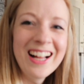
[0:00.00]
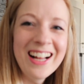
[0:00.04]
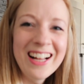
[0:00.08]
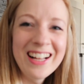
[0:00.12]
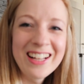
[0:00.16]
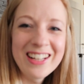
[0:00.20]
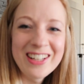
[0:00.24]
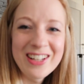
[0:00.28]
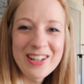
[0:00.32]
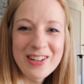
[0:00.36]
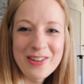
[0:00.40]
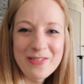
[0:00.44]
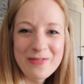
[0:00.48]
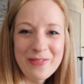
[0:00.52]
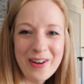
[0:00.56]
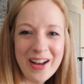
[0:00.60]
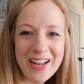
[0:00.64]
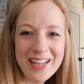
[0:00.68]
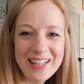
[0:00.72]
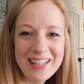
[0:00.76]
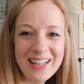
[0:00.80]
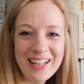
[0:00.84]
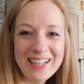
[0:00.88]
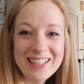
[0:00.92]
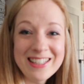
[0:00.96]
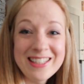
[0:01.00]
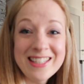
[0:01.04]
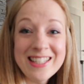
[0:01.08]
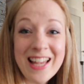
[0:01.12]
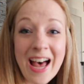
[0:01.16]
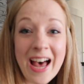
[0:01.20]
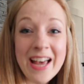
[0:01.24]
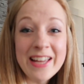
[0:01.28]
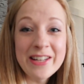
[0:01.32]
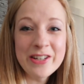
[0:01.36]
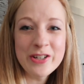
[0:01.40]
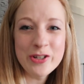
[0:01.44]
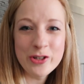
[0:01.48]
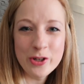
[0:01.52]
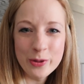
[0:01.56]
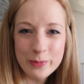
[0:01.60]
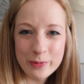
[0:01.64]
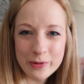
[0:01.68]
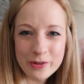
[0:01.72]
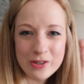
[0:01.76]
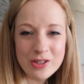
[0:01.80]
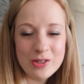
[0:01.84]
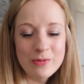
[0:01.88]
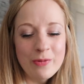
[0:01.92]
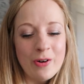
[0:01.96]
äh,
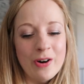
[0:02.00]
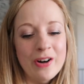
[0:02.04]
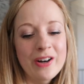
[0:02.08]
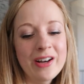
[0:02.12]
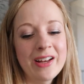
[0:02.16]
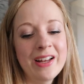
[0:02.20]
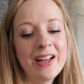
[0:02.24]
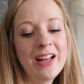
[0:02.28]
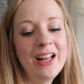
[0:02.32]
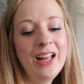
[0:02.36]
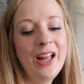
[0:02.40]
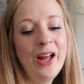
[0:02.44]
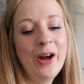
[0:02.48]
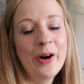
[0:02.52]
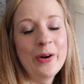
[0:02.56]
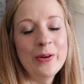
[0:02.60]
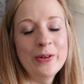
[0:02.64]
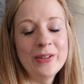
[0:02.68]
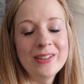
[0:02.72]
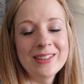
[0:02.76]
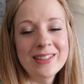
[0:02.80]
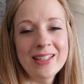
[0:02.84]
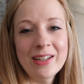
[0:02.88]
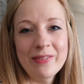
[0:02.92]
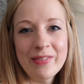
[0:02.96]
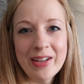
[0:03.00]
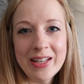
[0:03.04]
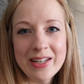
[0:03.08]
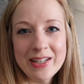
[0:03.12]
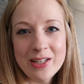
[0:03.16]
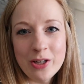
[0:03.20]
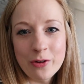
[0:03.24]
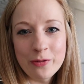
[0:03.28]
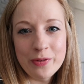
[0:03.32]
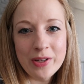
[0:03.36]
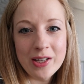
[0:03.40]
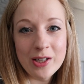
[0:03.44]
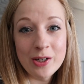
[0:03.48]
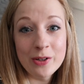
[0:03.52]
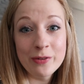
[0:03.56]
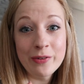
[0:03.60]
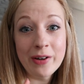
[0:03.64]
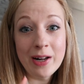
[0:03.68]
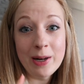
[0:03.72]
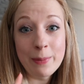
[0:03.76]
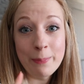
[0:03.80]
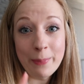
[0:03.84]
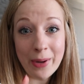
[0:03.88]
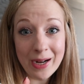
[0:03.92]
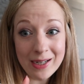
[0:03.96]
Weihnachtseinstimmungswoche und da werde ich auf jeden
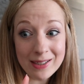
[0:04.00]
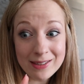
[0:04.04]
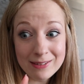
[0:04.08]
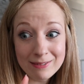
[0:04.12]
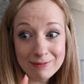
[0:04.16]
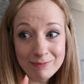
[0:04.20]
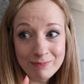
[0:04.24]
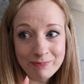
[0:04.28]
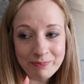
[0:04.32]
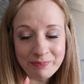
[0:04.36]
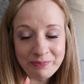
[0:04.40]
Fall backen.